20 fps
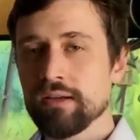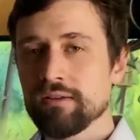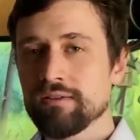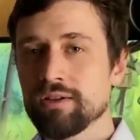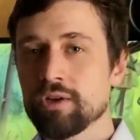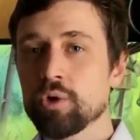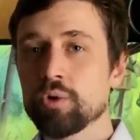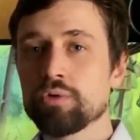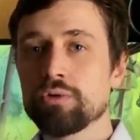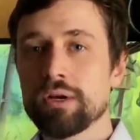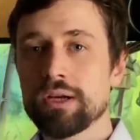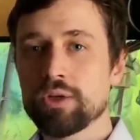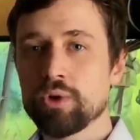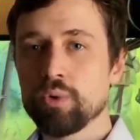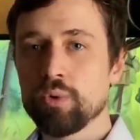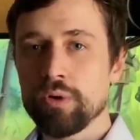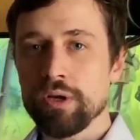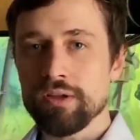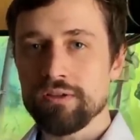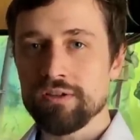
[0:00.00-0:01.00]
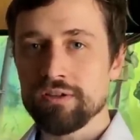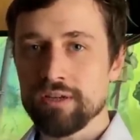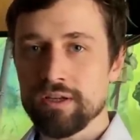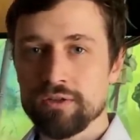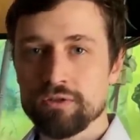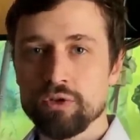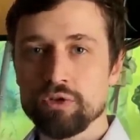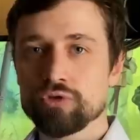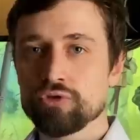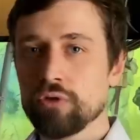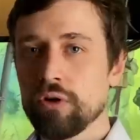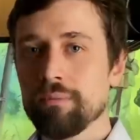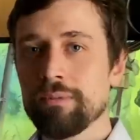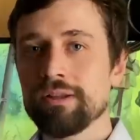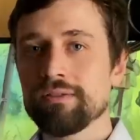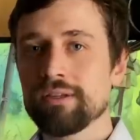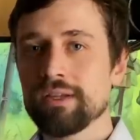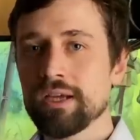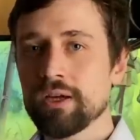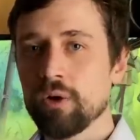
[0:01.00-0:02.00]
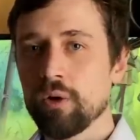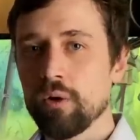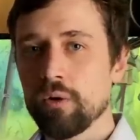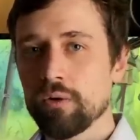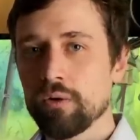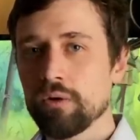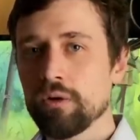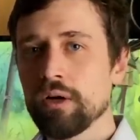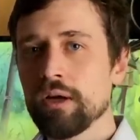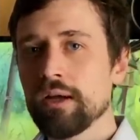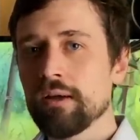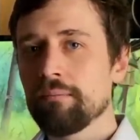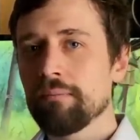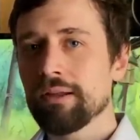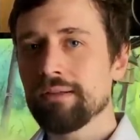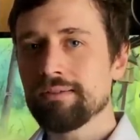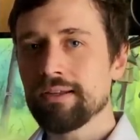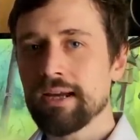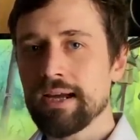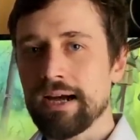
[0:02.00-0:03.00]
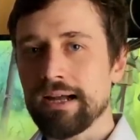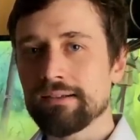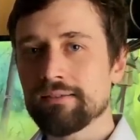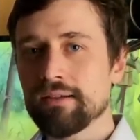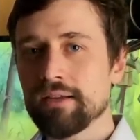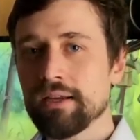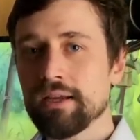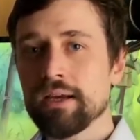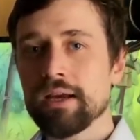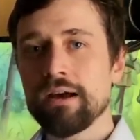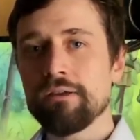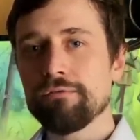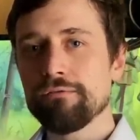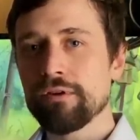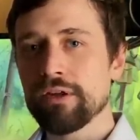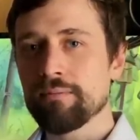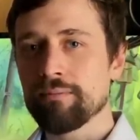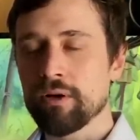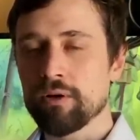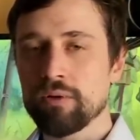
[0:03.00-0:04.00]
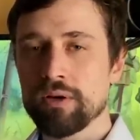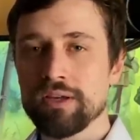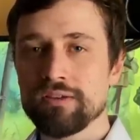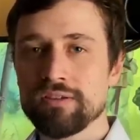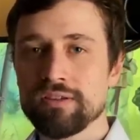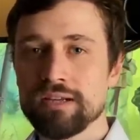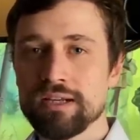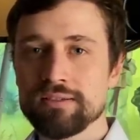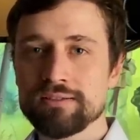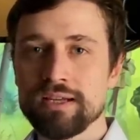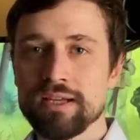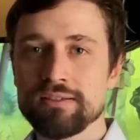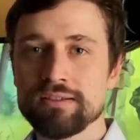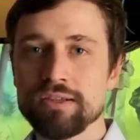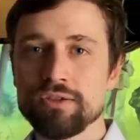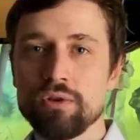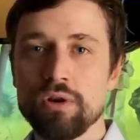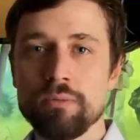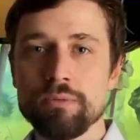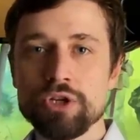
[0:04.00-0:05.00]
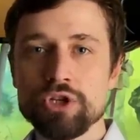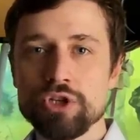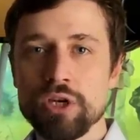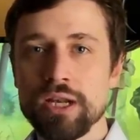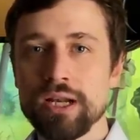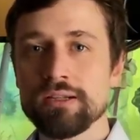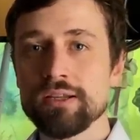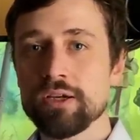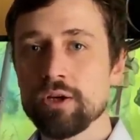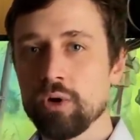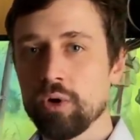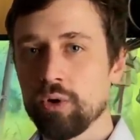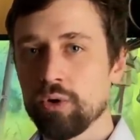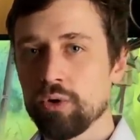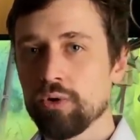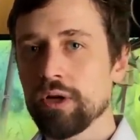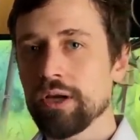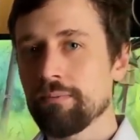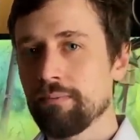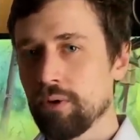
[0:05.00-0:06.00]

Secondo alcuni si trattò solamente di cloro, mentre altri affermano che si trattasse di una miscela di cloro e